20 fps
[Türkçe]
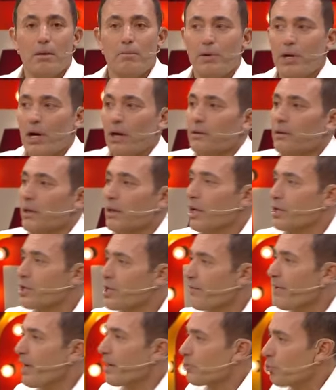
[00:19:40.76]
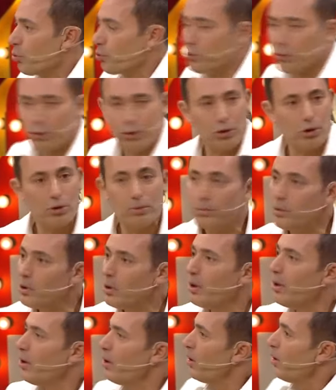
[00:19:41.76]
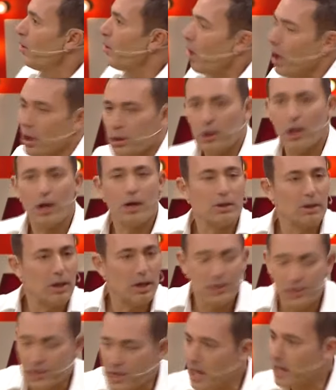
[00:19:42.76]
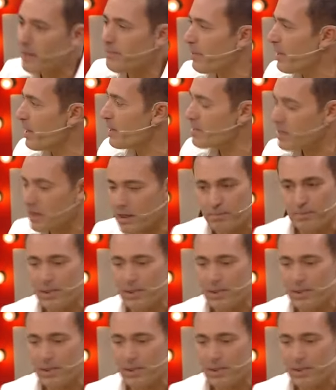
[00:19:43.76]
Bir anda gece vakti oturuyorum. Allah Allah siyah beyaz